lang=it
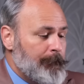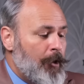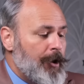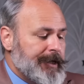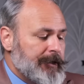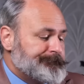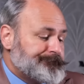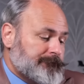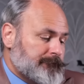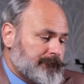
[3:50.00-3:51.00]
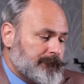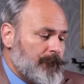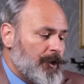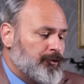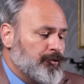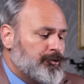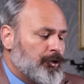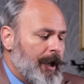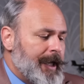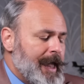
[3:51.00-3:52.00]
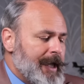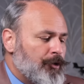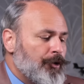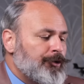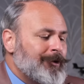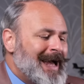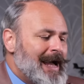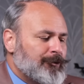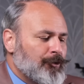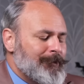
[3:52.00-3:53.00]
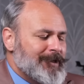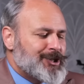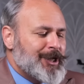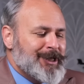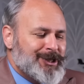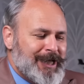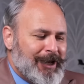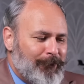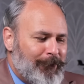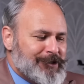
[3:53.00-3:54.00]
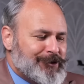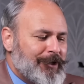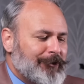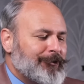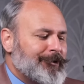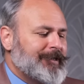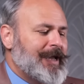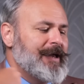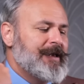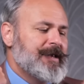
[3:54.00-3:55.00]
poi tutto è, è, coronato come ciliegina un po' sulla torta